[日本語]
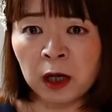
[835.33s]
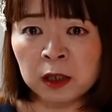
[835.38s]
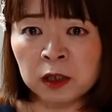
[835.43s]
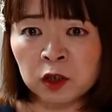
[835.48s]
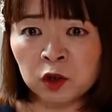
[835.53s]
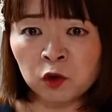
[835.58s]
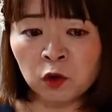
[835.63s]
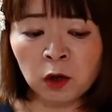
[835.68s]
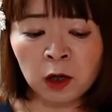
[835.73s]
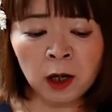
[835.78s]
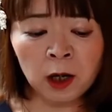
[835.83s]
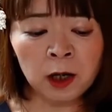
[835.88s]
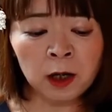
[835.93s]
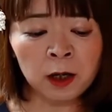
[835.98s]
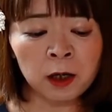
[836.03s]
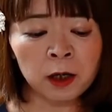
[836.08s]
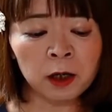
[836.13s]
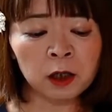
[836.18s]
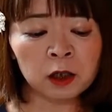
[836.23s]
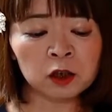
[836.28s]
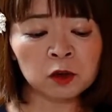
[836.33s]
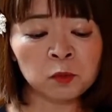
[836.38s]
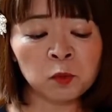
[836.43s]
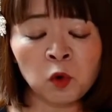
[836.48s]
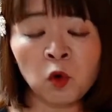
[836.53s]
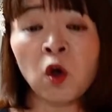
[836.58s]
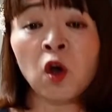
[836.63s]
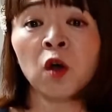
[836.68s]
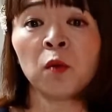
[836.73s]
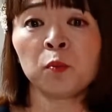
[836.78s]
活の考え方
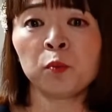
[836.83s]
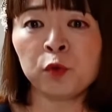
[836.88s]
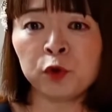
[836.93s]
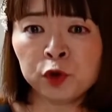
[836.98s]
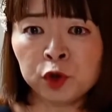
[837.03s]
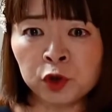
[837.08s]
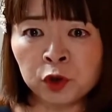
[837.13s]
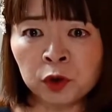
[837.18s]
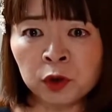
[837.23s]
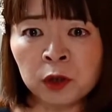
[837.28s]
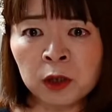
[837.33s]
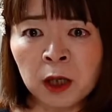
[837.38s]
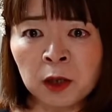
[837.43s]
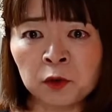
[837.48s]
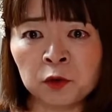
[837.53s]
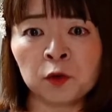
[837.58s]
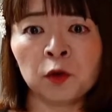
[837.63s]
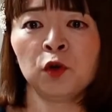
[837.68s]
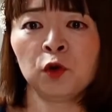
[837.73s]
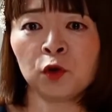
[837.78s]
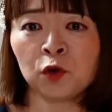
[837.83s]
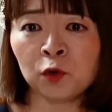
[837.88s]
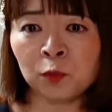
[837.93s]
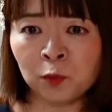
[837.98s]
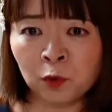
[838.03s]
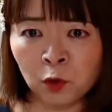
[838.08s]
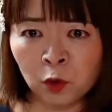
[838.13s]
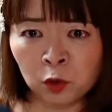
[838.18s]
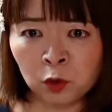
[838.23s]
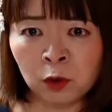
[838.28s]
も矛盾なく
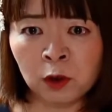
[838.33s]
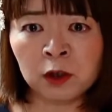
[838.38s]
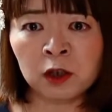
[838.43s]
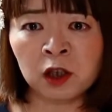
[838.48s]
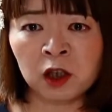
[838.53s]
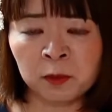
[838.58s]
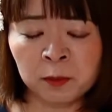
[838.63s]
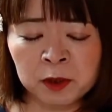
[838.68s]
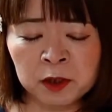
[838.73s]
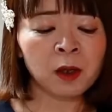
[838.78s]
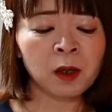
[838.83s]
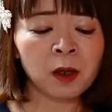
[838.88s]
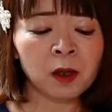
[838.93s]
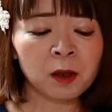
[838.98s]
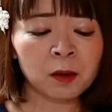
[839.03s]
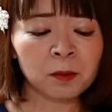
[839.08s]
含むことができます。